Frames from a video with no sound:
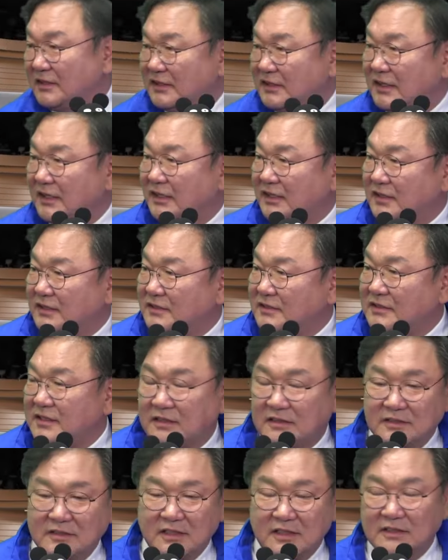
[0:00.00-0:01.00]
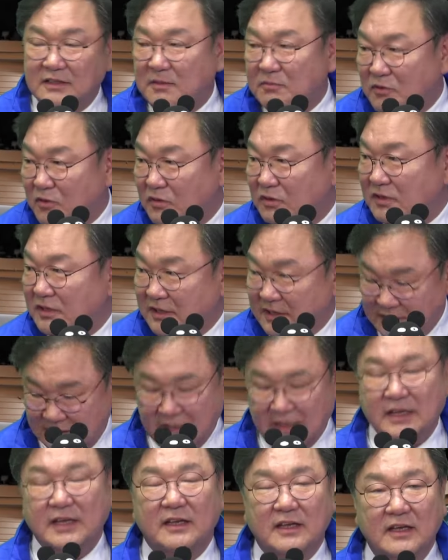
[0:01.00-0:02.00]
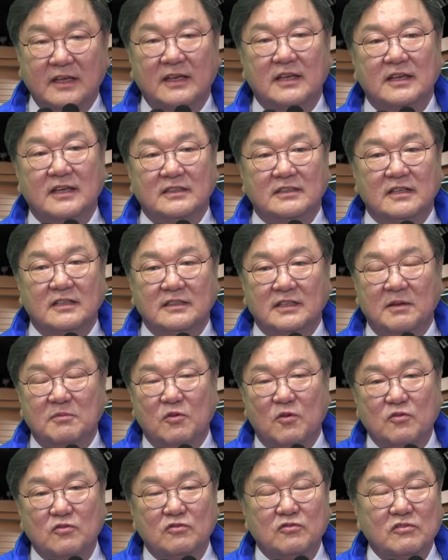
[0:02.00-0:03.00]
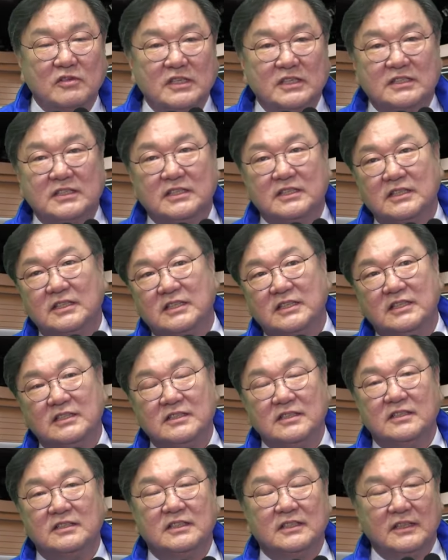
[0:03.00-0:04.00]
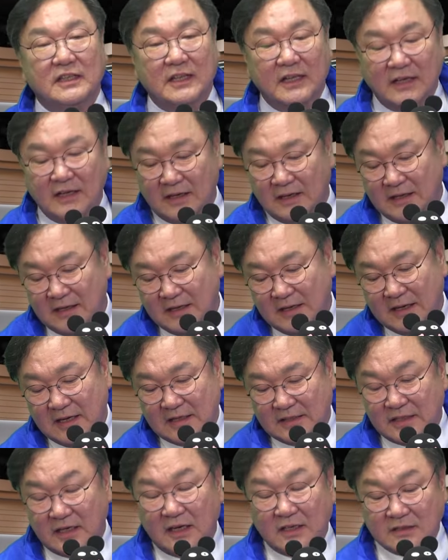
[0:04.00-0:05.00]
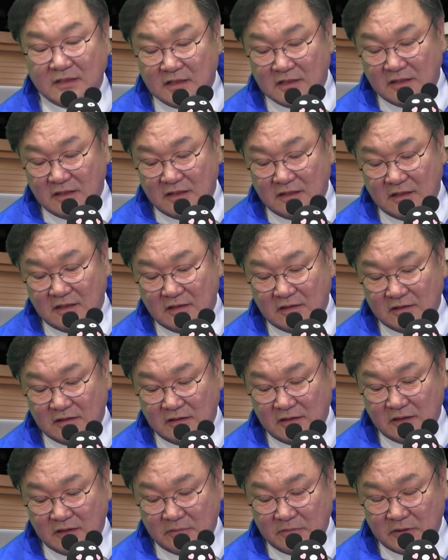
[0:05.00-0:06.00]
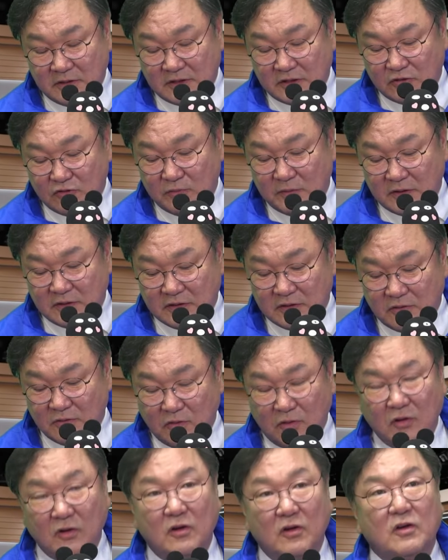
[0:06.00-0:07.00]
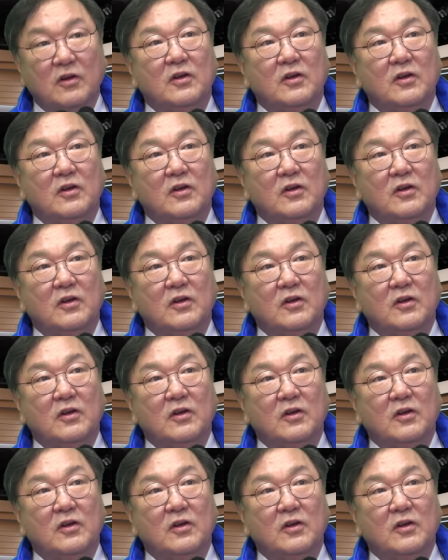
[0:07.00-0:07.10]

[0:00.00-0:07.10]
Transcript: 그건 예, 이번에 성남, 핵심 공약이라고 예, 들었습니다. 성남 공항기지 예. 이전인데 제가 선거를 여러 번 치르면서도